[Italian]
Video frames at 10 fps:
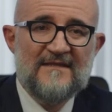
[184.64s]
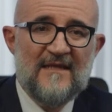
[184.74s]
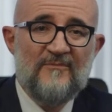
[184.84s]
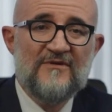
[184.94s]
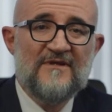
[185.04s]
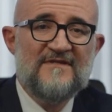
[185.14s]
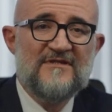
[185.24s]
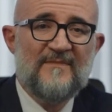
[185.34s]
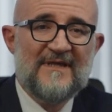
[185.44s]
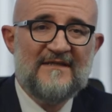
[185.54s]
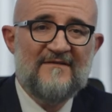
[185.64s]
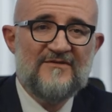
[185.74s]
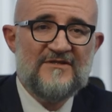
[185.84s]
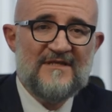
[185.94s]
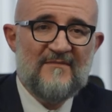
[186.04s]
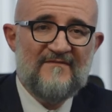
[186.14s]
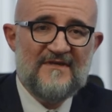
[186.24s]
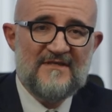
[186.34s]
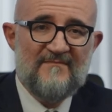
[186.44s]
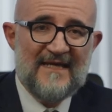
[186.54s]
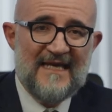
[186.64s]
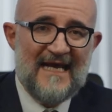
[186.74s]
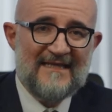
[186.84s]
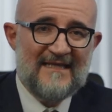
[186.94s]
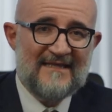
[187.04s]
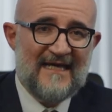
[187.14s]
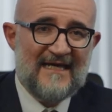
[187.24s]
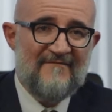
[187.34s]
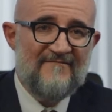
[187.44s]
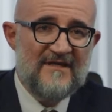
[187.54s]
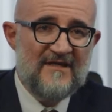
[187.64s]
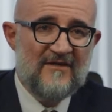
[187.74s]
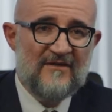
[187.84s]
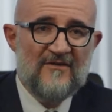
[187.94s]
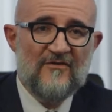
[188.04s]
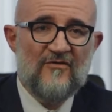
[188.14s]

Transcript: Dal punto di vista operativo ci siamo invece impegnati a dare avvio